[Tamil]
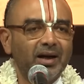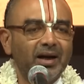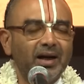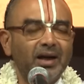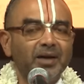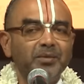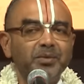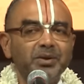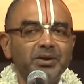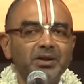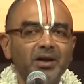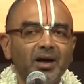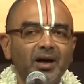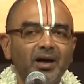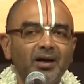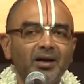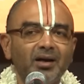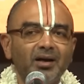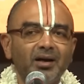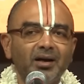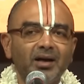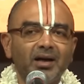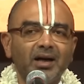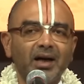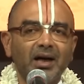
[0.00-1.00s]

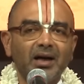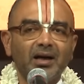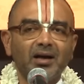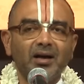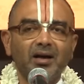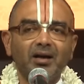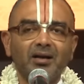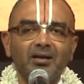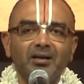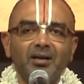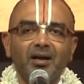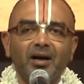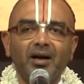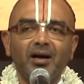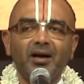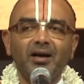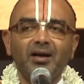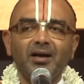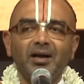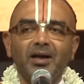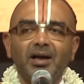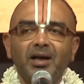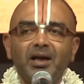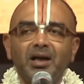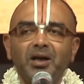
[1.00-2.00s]
நைமிஷாரண்ய காட்டில் இருந்தா
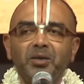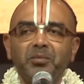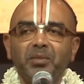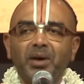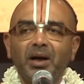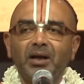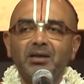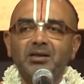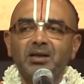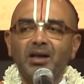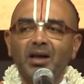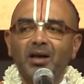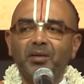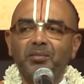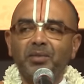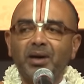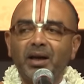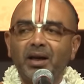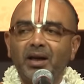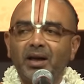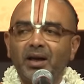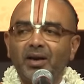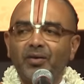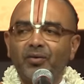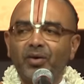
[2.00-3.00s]
ஹிமாச்சல
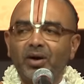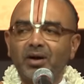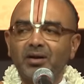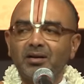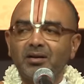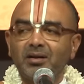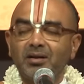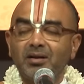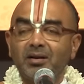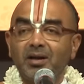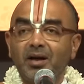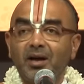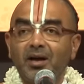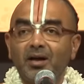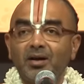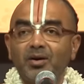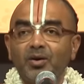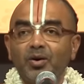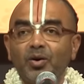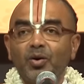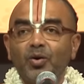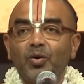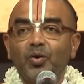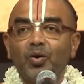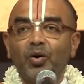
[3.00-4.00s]
மலையில் வாழ்ந்திருந்தா
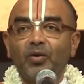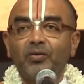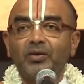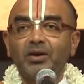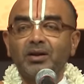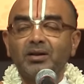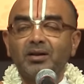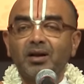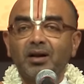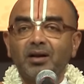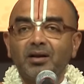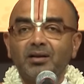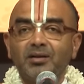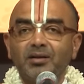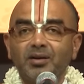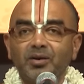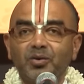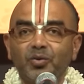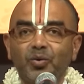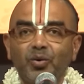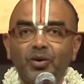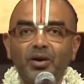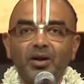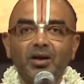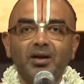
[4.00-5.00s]

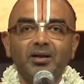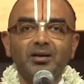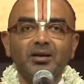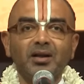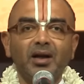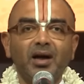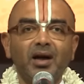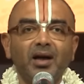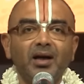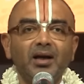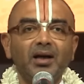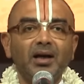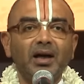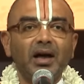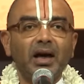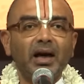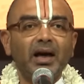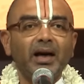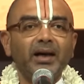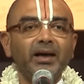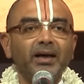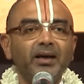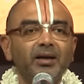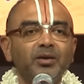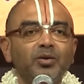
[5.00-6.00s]
கோவர்தனத்துக்குள்ளே இருந்தா
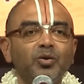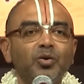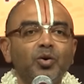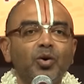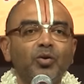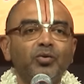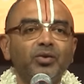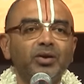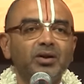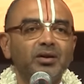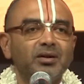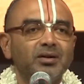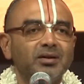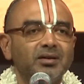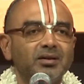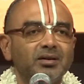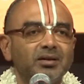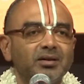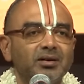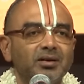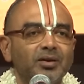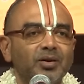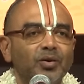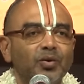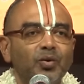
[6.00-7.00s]
அங்கே ஏது கோவில்
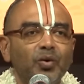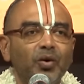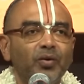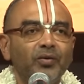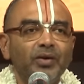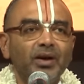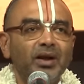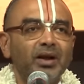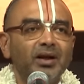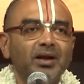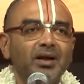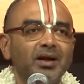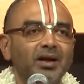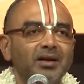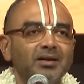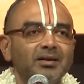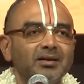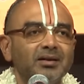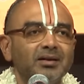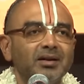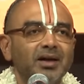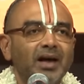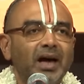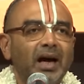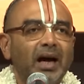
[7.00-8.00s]
கோவிலே இருக்காது
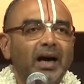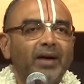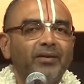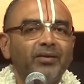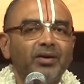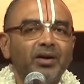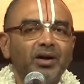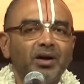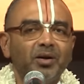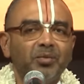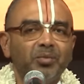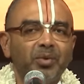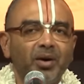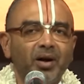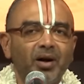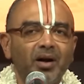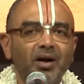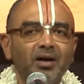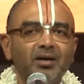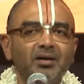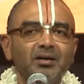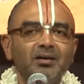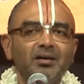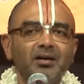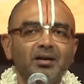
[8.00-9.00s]
அவர்கள்
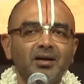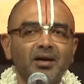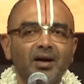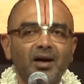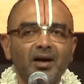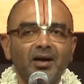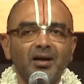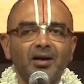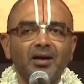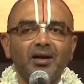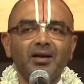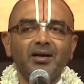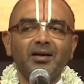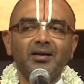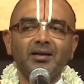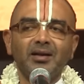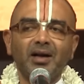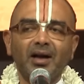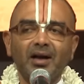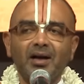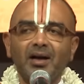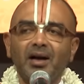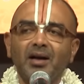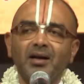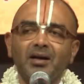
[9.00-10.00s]
பாட்டுக்கு காட்டில்
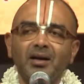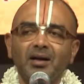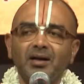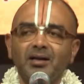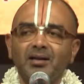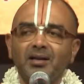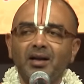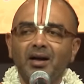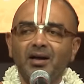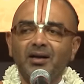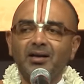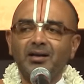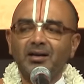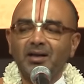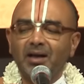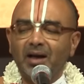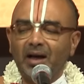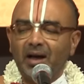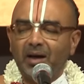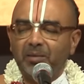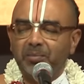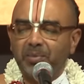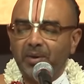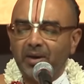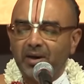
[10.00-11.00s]
இருந்தா காட்டில் இருந்தா
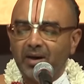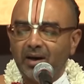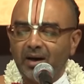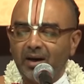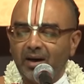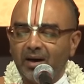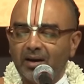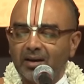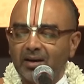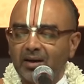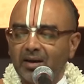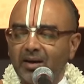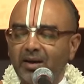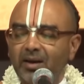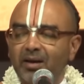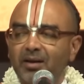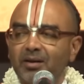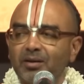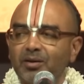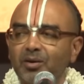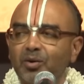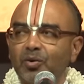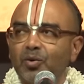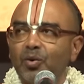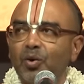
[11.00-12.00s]
அப்போ காட்டிலே
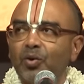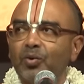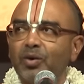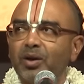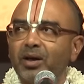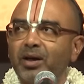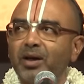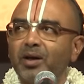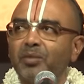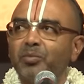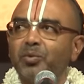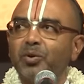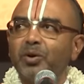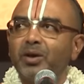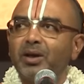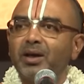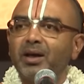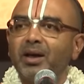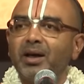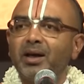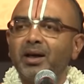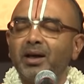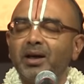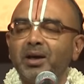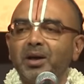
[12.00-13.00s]
இருந்து கோவிலுக்கே
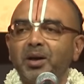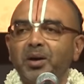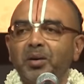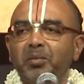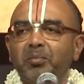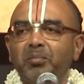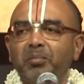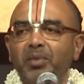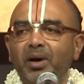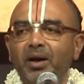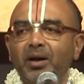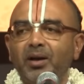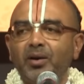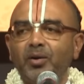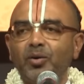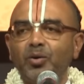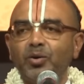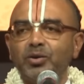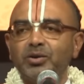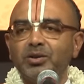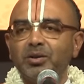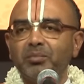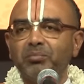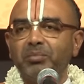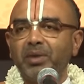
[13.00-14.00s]
போலையே மனம்
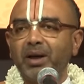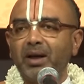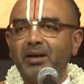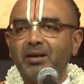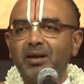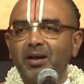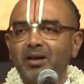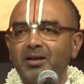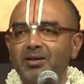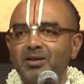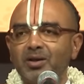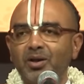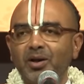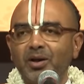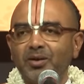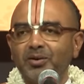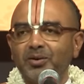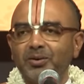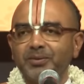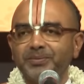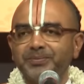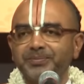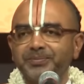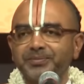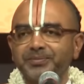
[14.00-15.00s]
கொஞ்சம் பேதலிச்சிடாதோ